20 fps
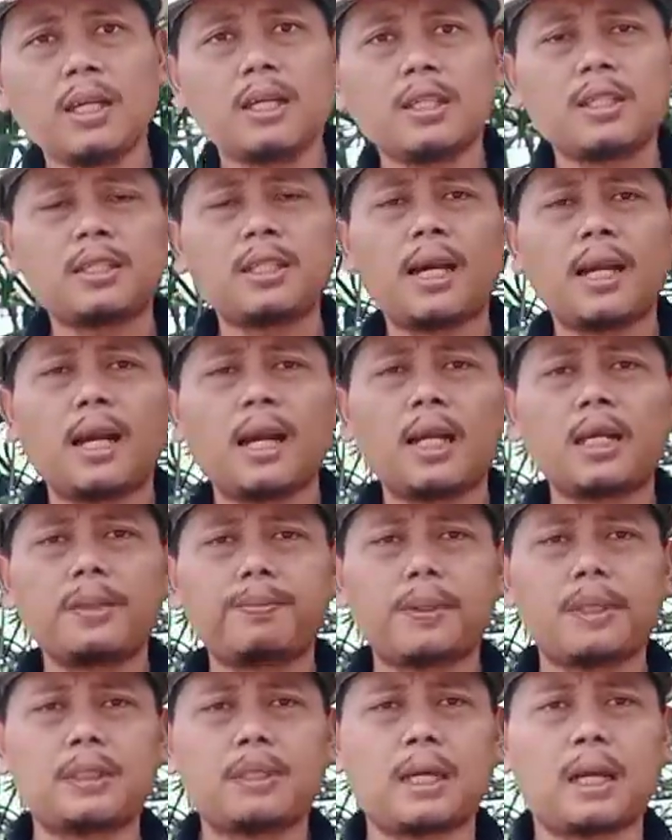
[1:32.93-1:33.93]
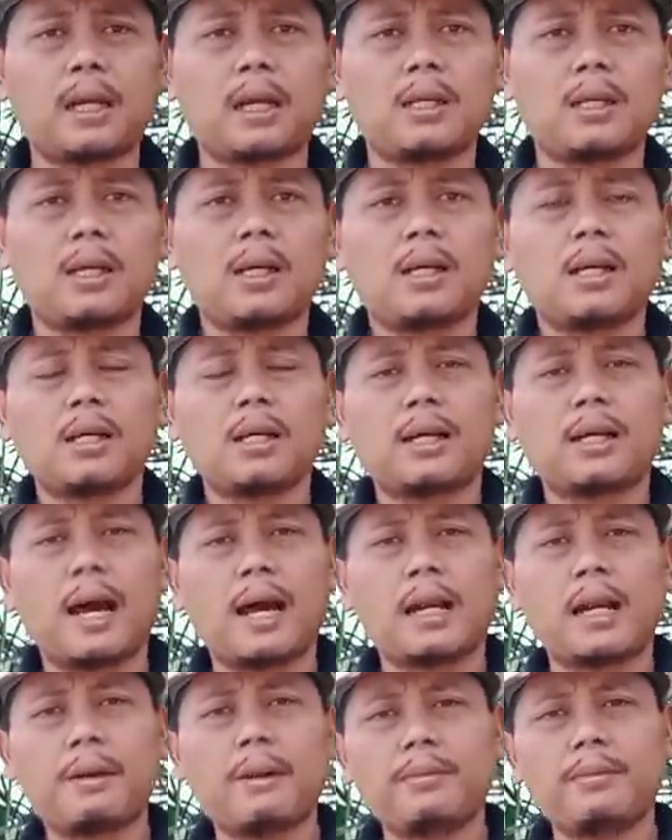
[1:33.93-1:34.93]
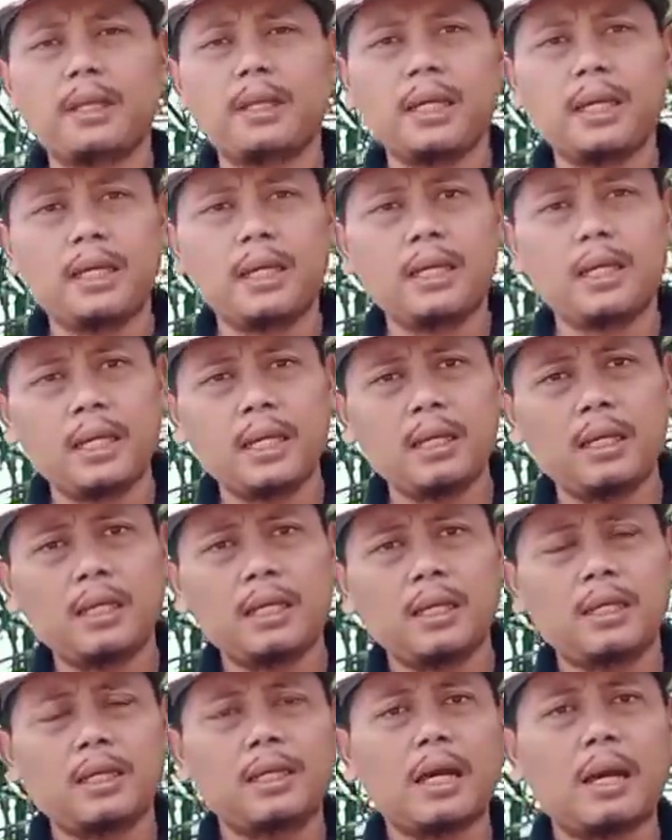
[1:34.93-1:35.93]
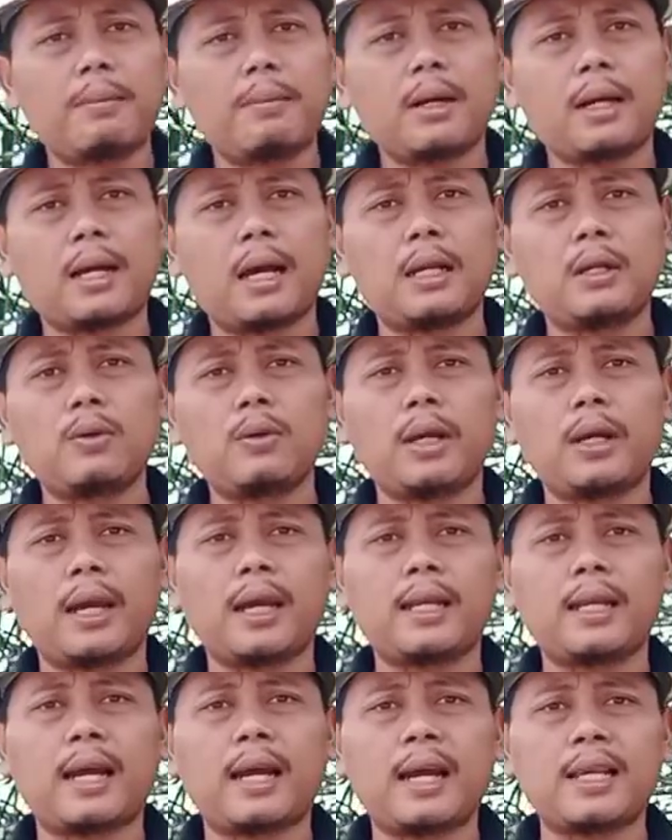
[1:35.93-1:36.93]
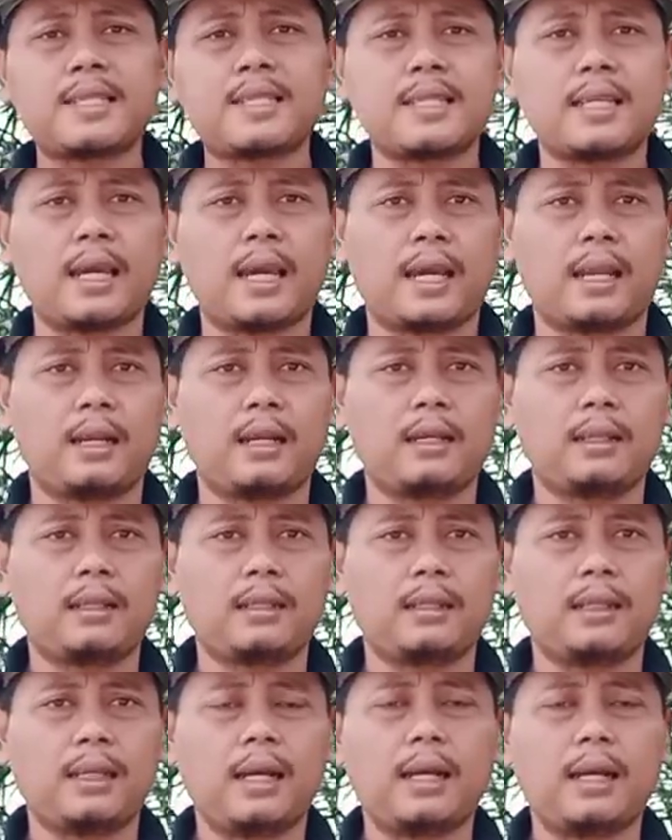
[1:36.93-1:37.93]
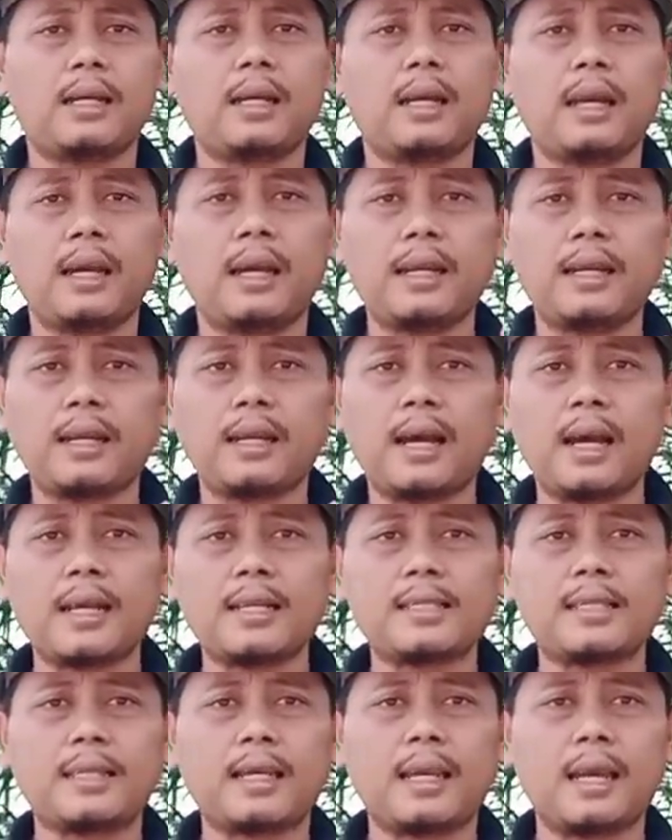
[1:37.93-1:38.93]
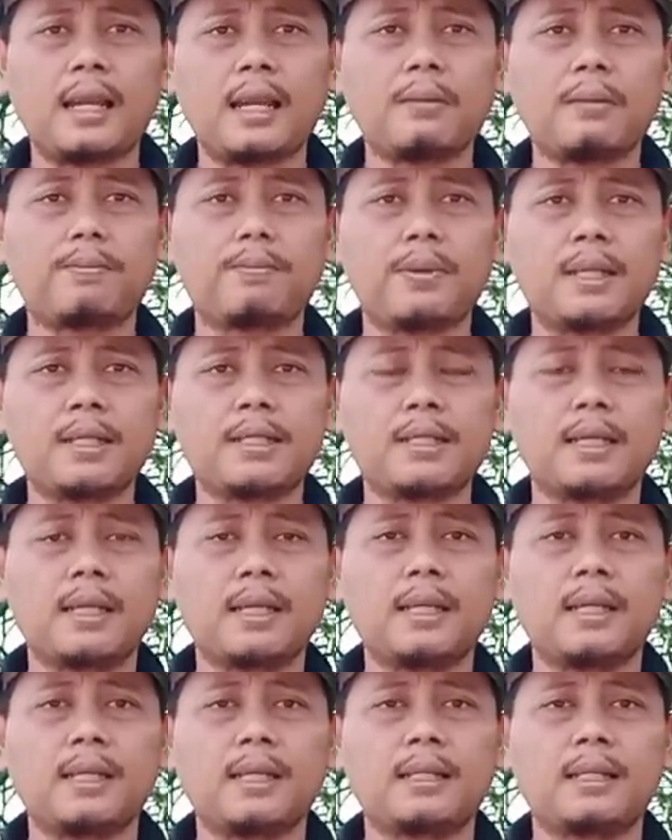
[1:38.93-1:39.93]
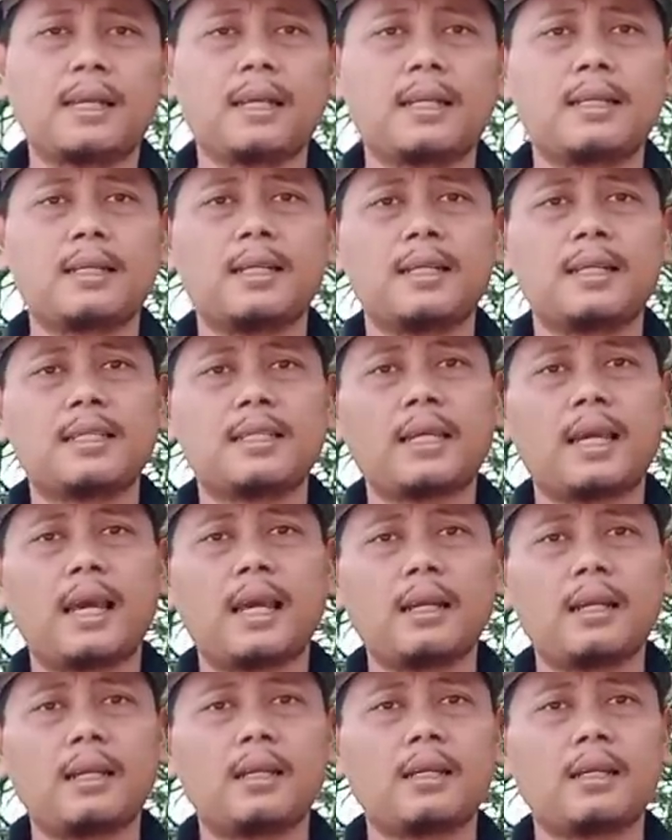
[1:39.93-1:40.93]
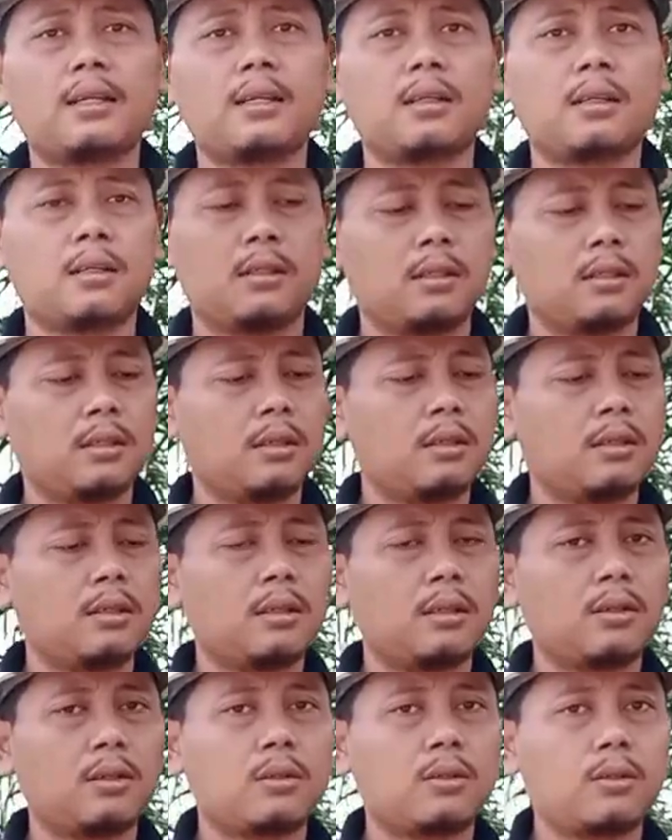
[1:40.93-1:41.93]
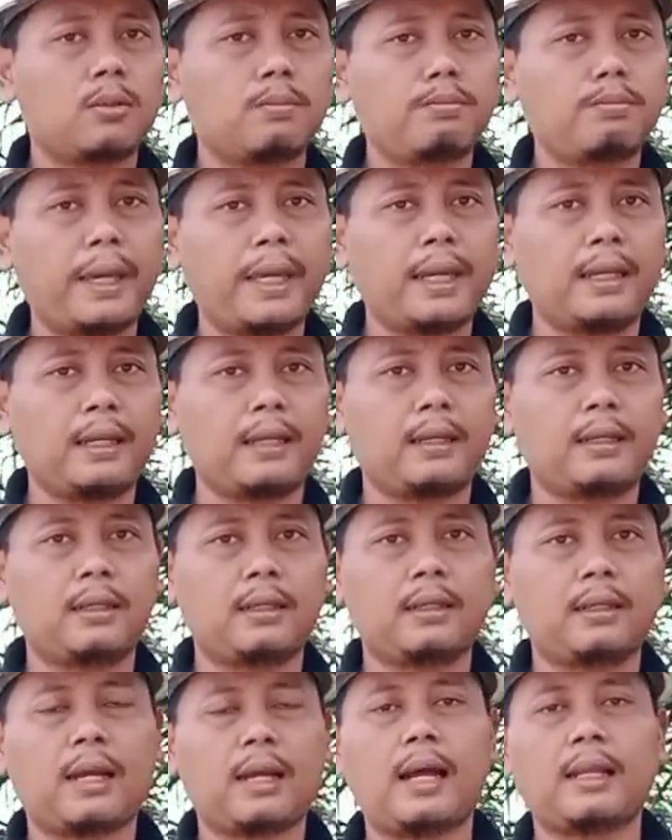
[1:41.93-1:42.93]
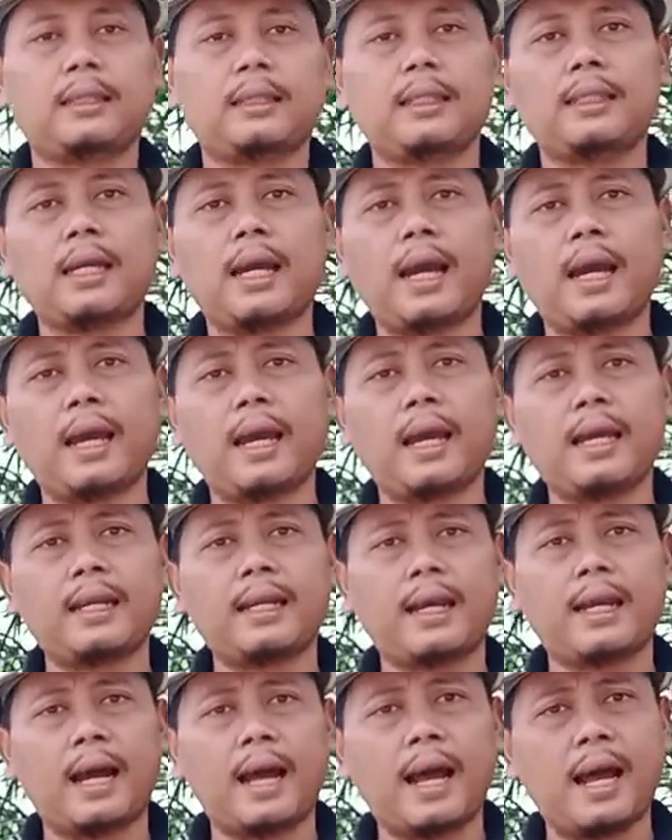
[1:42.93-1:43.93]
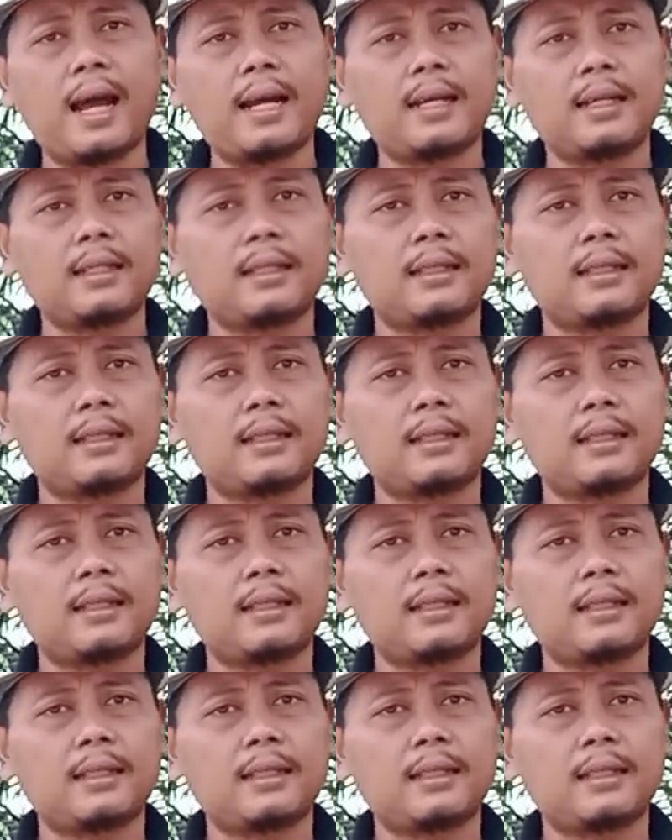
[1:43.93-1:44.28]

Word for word: secara garis besar garam ini dia mengandung NaCl ya. NaCl+ plus dan Cl min. Artinya Na